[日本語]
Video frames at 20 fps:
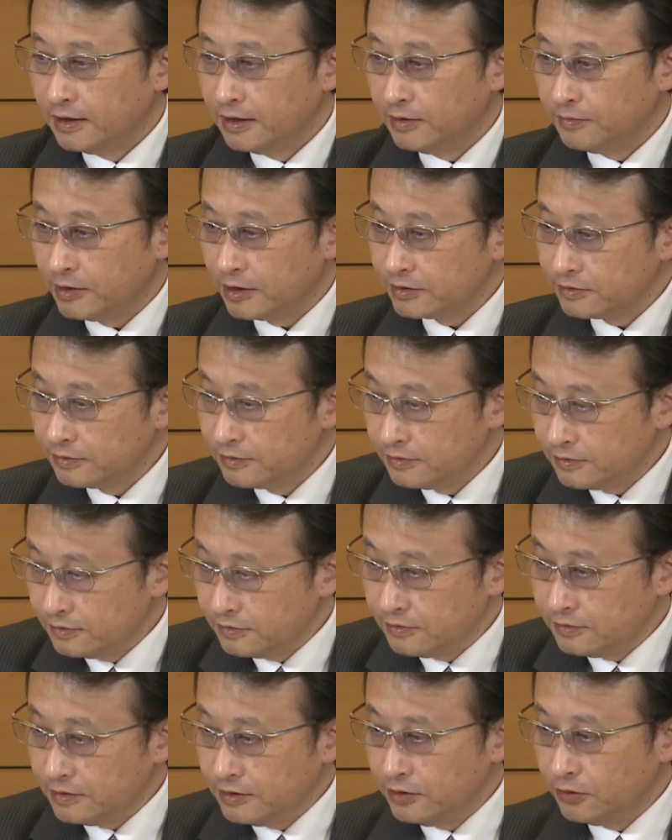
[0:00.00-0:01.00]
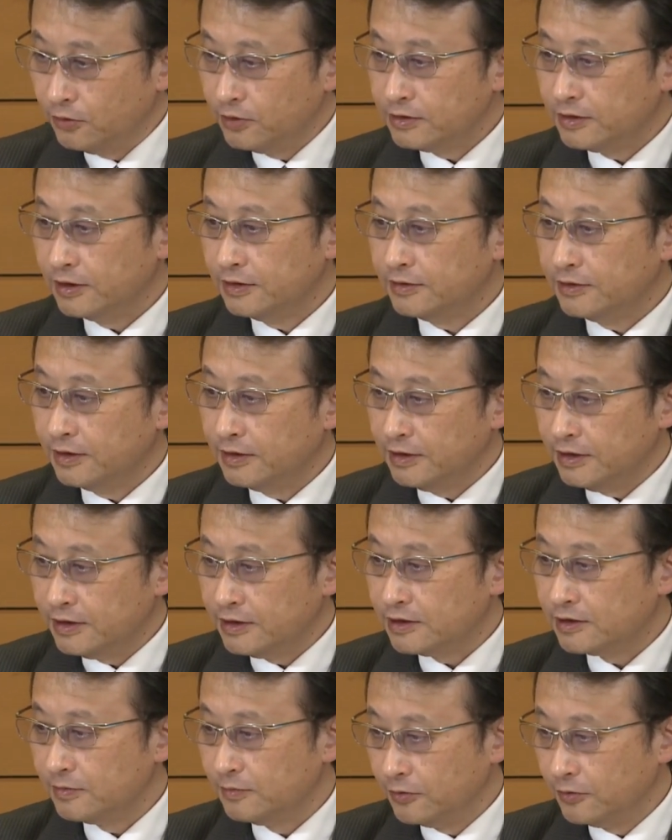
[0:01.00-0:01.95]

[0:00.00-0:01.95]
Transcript: まず井上先生に質